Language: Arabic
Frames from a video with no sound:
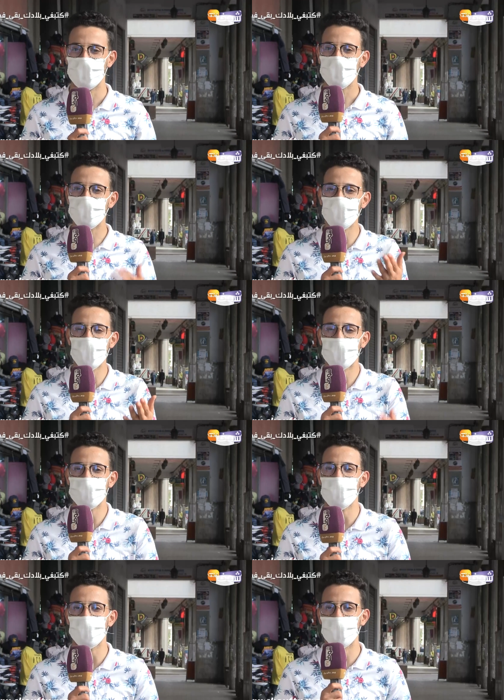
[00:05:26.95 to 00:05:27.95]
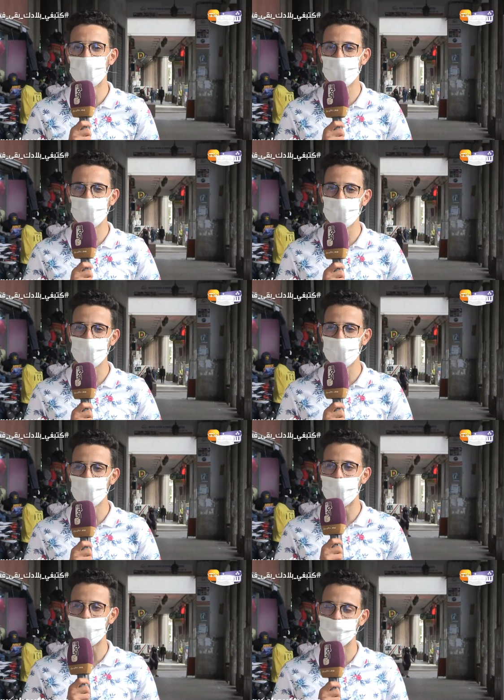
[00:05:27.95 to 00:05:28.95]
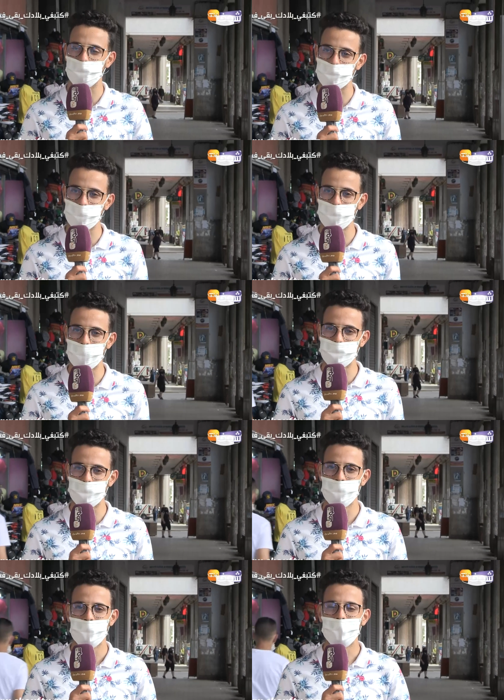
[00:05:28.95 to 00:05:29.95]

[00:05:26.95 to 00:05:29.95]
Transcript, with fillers: انتم بهكذا ما بقى لي غير نقول لكم حلقتنا وصلت نهايتها